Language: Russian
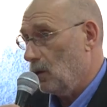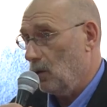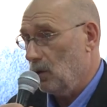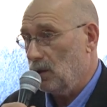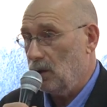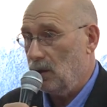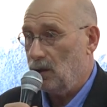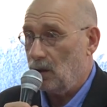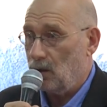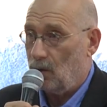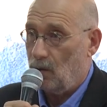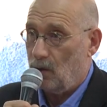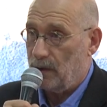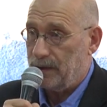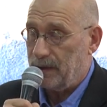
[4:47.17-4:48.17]
от
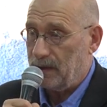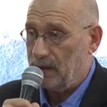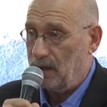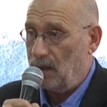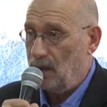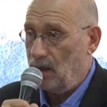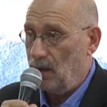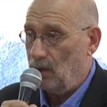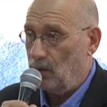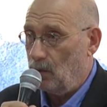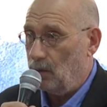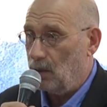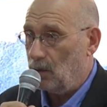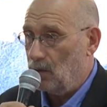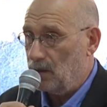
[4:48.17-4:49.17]
ее создания
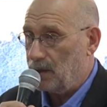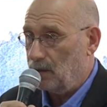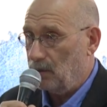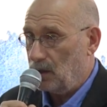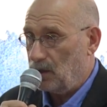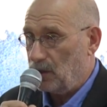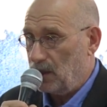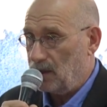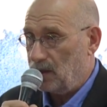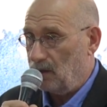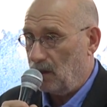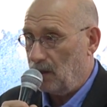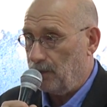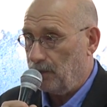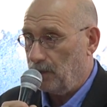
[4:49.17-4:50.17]
до монгольского
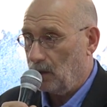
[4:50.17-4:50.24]
нашествия.